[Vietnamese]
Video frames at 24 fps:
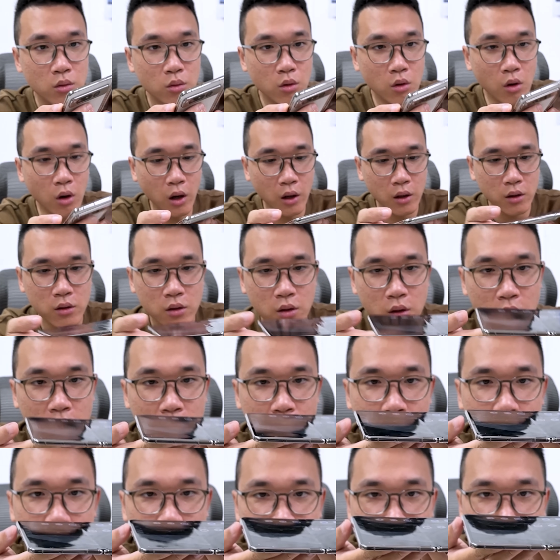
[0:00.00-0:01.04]
coi
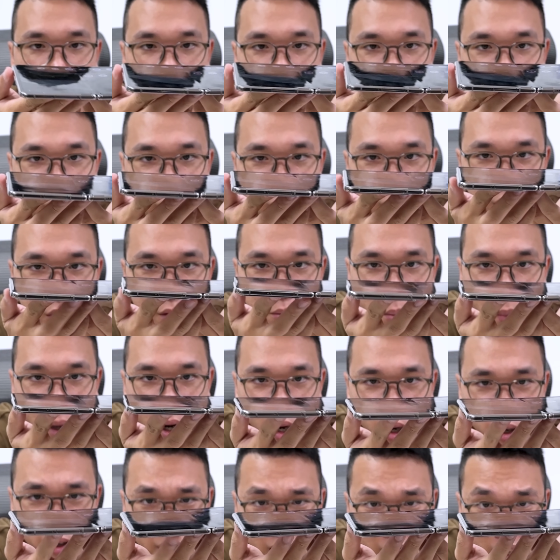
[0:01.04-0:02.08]
con này
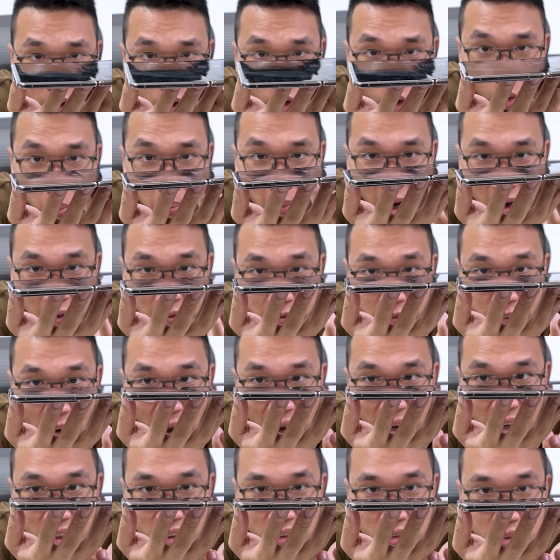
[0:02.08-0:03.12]
mở ra nó không bằng
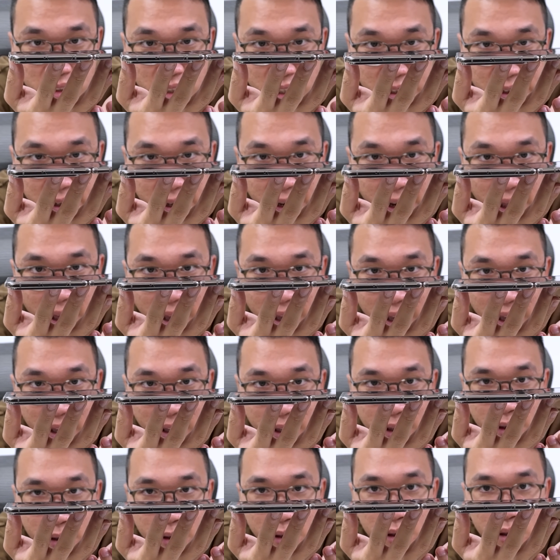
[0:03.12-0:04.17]
phẳng nhìn đây này
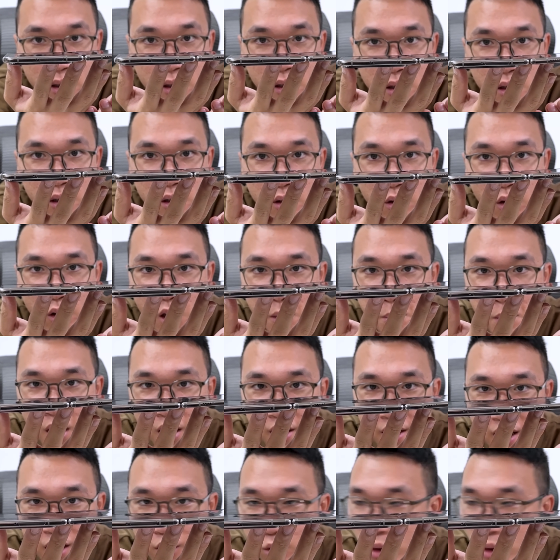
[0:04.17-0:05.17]
ừ. con này mở ra nó